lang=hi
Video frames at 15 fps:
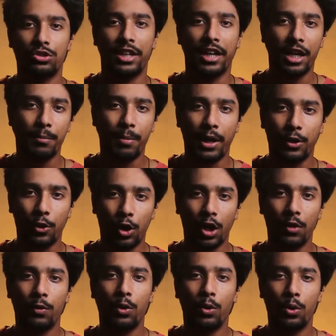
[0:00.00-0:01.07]
सेकेंड पार्ट
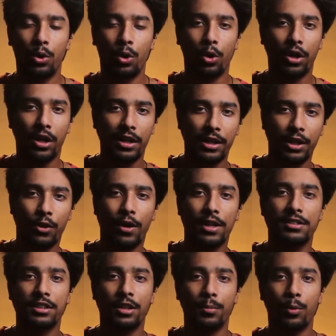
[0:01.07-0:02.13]
होगा वो उन लोगों के लिए
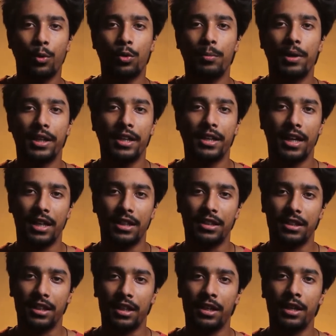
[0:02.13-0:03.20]
होगा जिन्हें बोन ब्रेकिंग
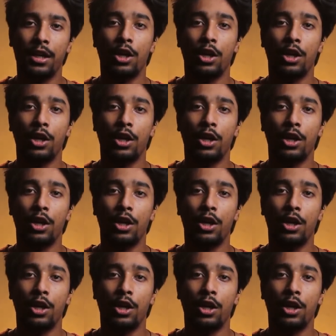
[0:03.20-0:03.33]
आती है